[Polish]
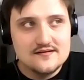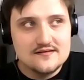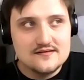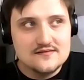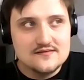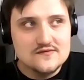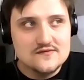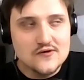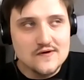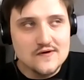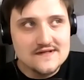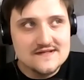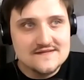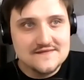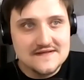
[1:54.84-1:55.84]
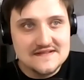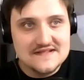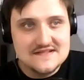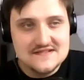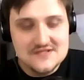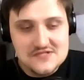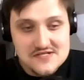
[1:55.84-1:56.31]
y, to jest
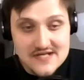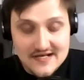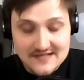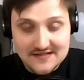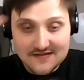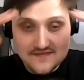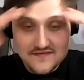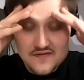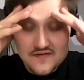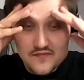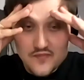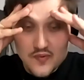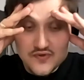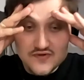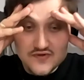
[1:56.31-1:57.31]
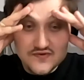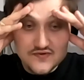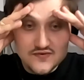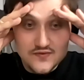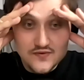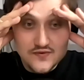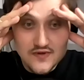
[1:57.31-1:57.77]
fantastyczne, jak ten film po
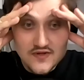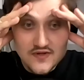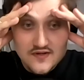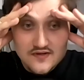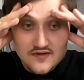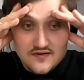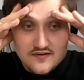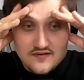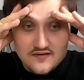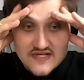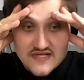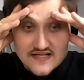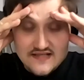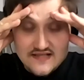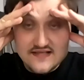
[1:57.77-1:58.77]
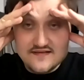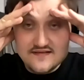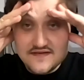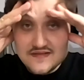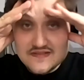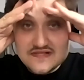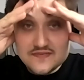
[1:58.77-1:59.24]
prostu Y, jak
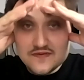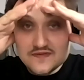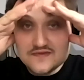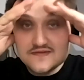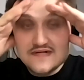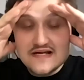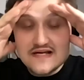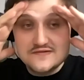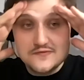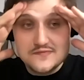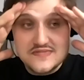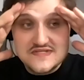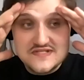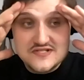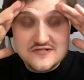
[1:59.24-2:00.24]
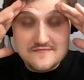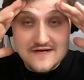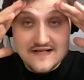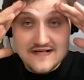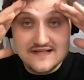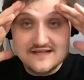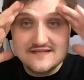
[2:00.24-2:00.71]
ten film jest po prostu jazdą bez
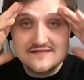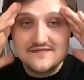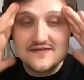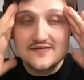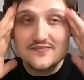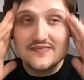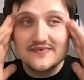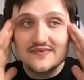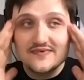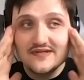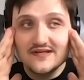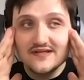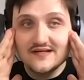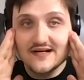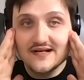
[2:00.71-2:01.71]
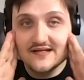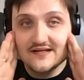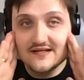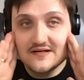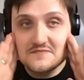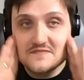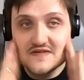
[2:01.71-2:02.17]
trzymanki. Ten film nie
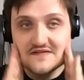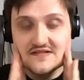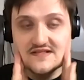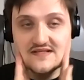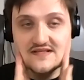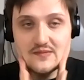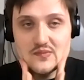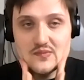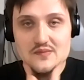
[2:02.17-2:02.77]
daje nam nawet